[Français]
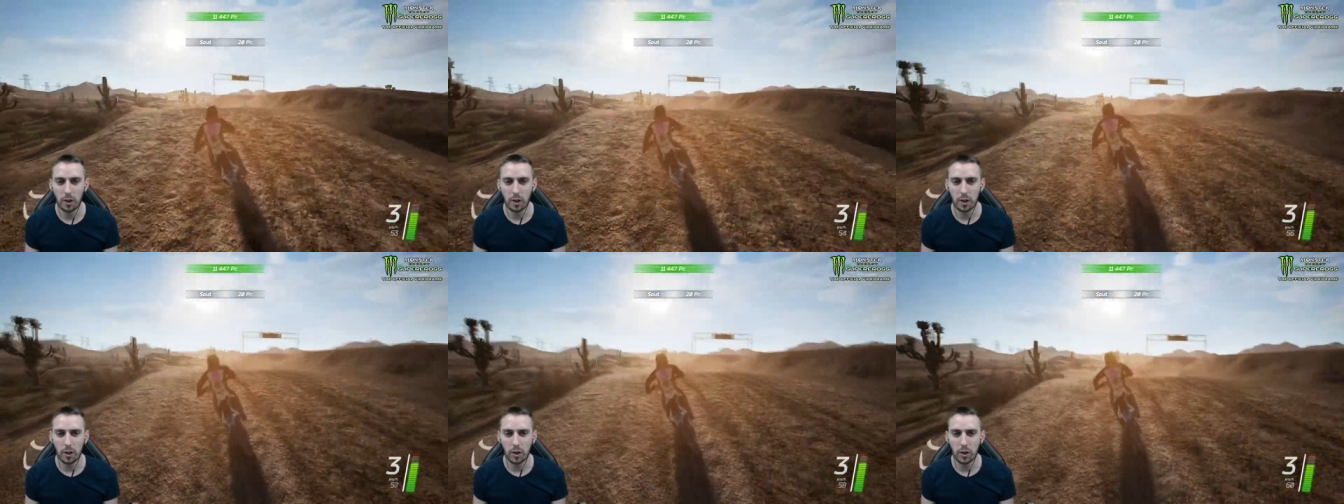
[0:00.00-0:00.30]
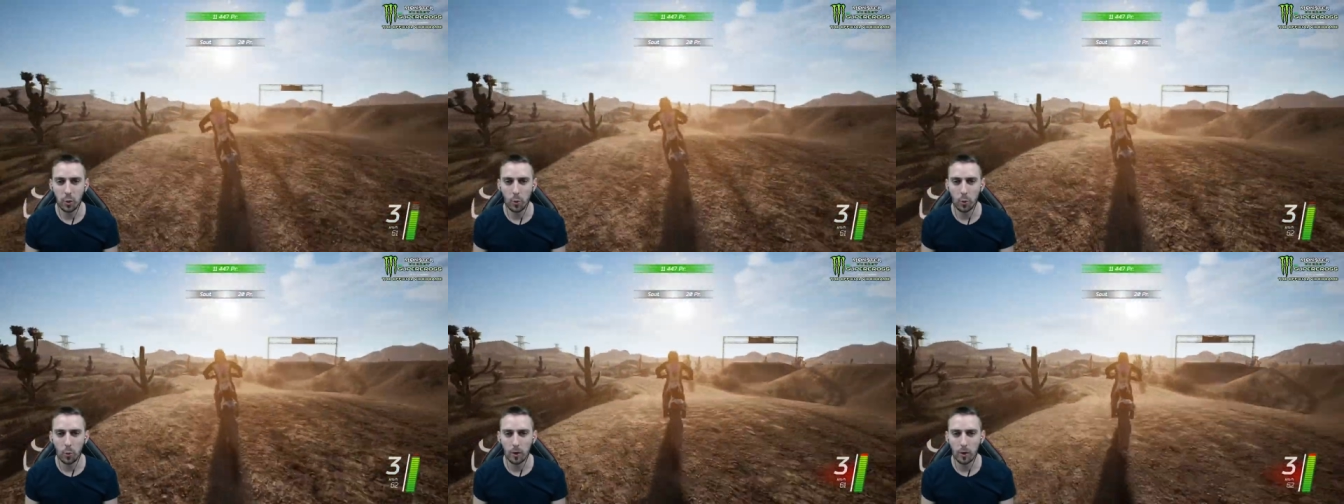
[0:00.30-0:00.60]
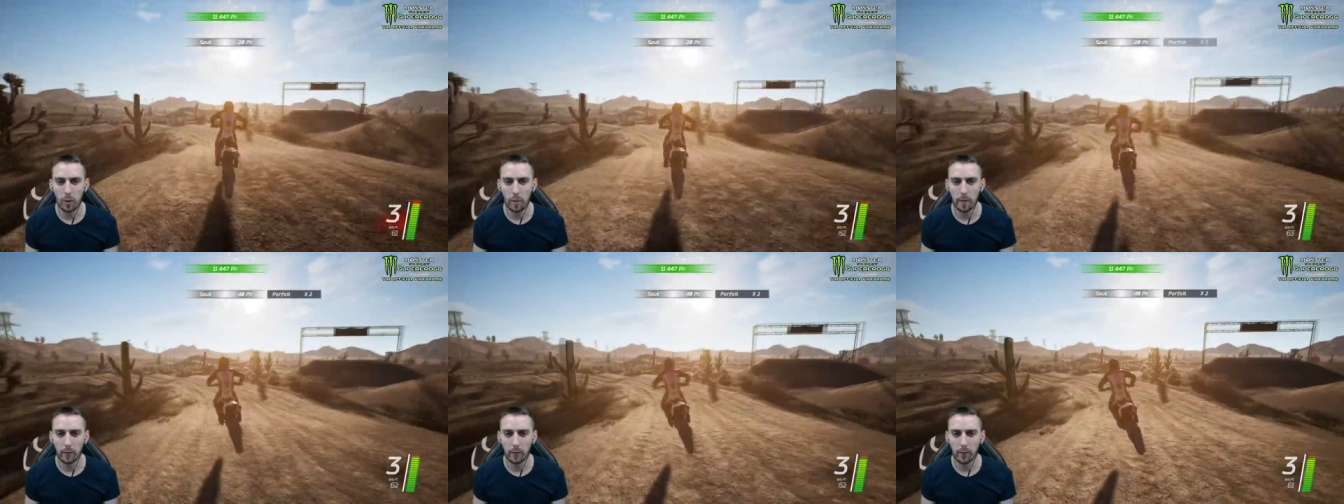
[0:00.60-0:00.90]
j'ai roulé
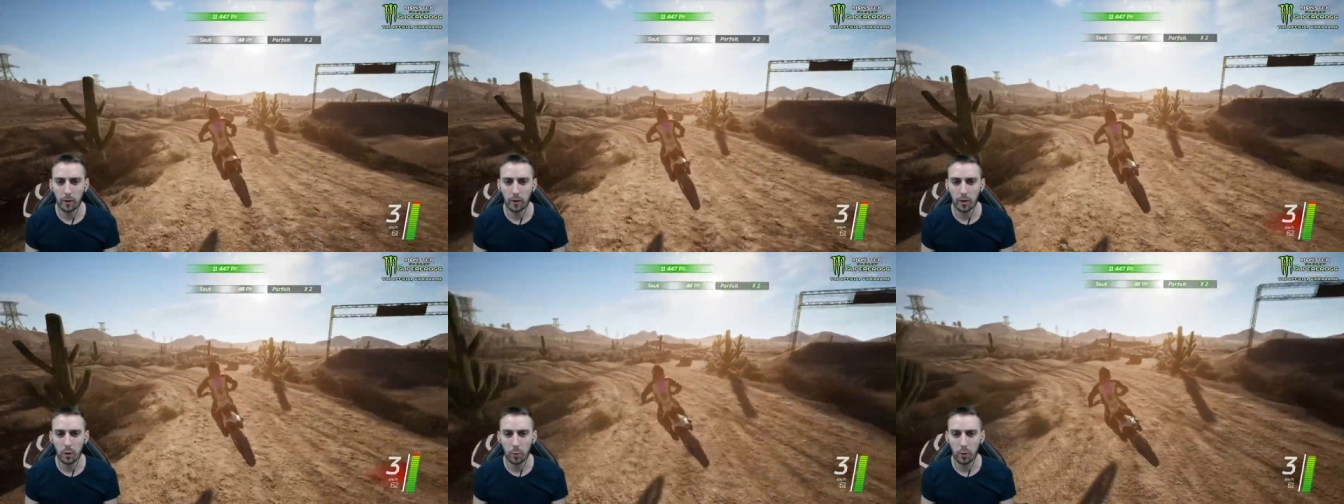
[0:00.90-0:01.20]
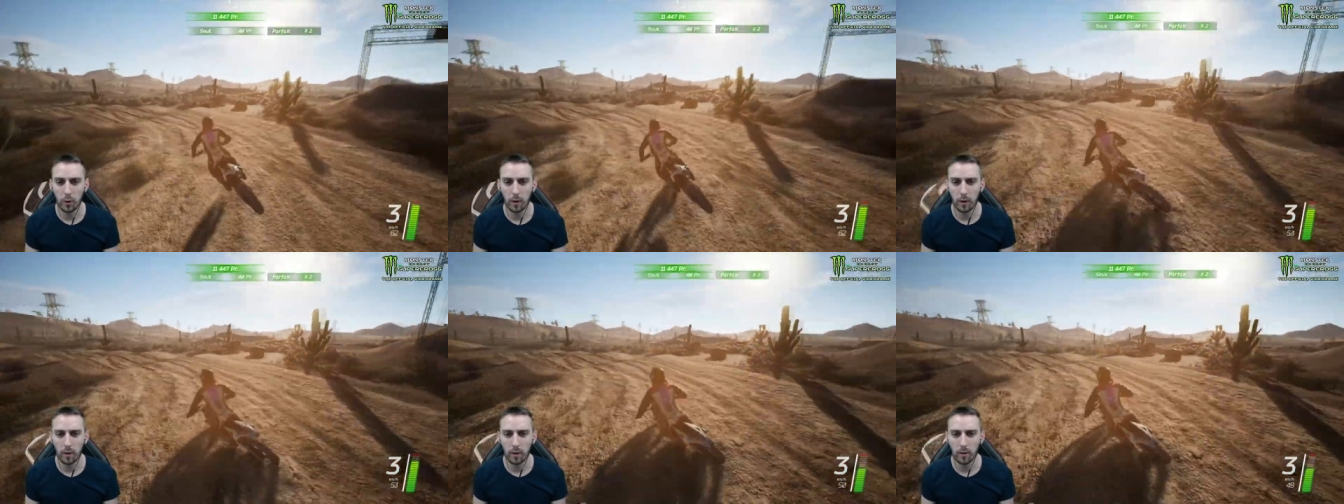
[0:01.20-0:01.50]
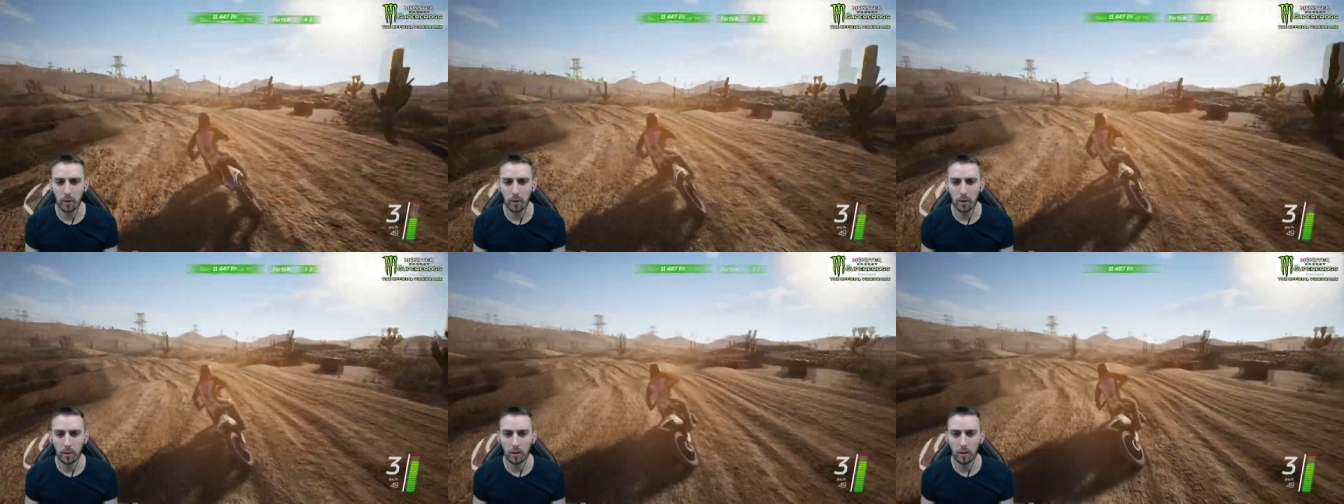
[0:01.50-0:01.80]
combien de fois J'ai roulé,
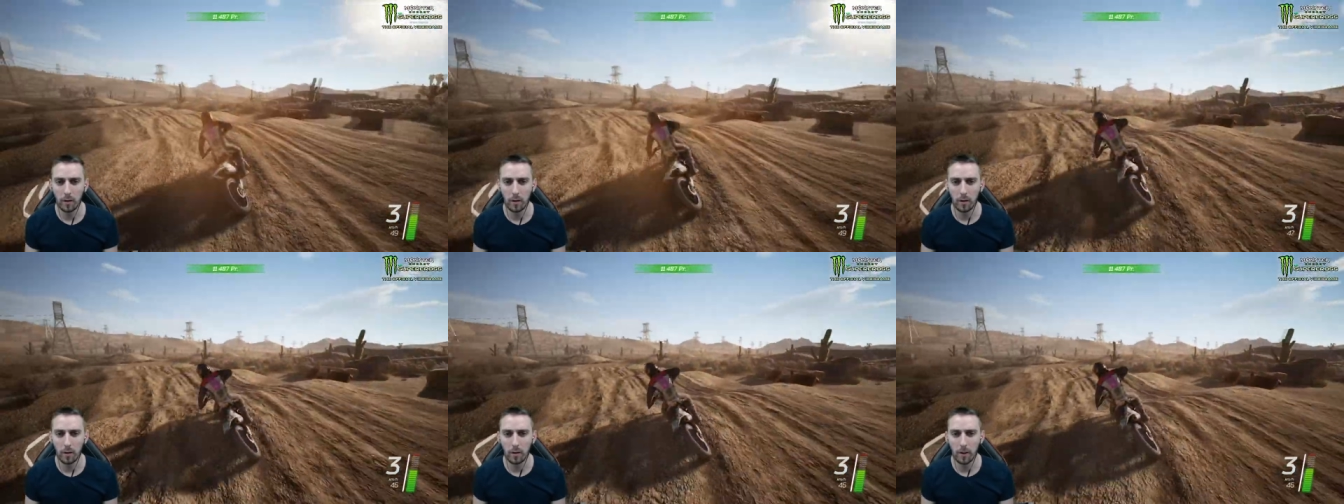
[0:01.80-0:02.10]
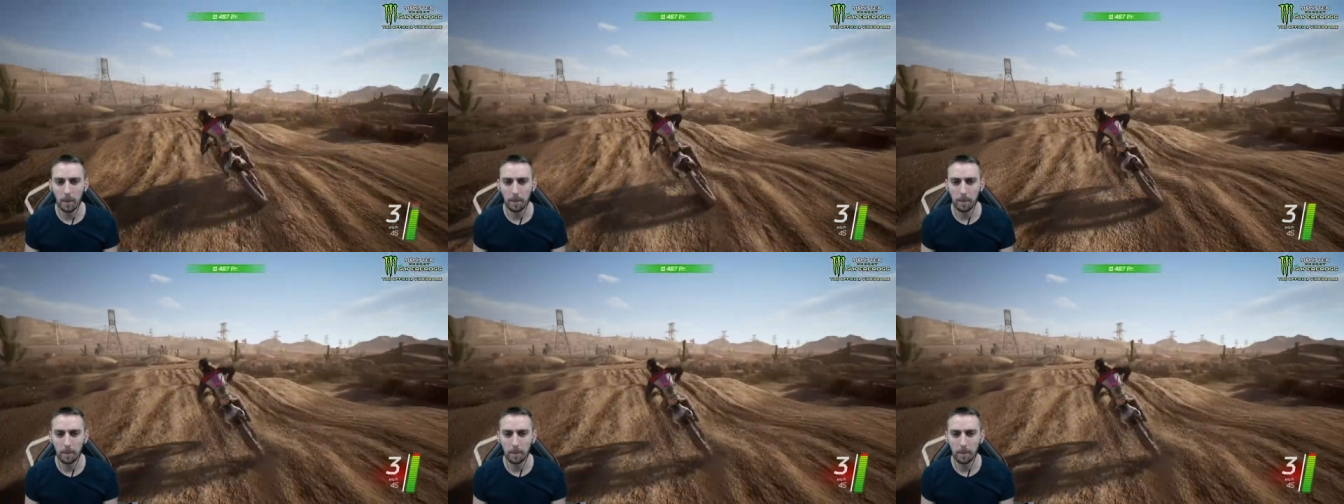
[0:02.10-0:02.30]
euh,